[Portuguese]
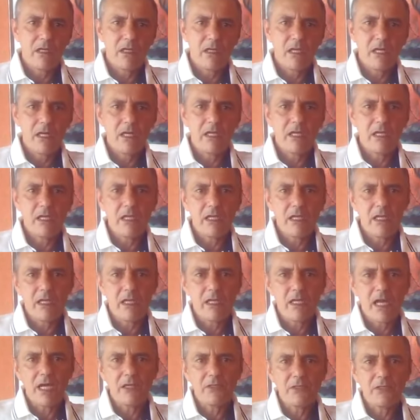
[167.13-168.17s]
em
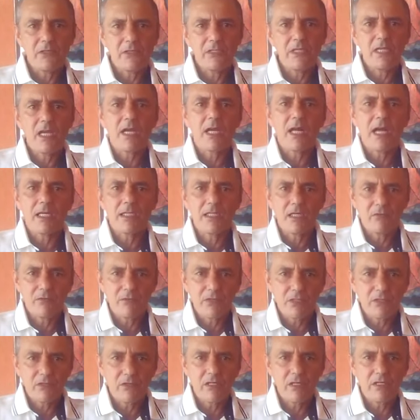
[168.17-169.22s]
querer atingir a cada um
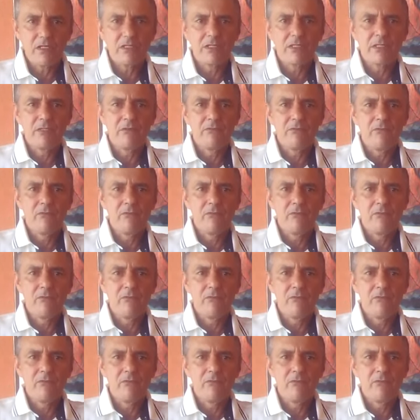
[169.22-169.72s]
de nós.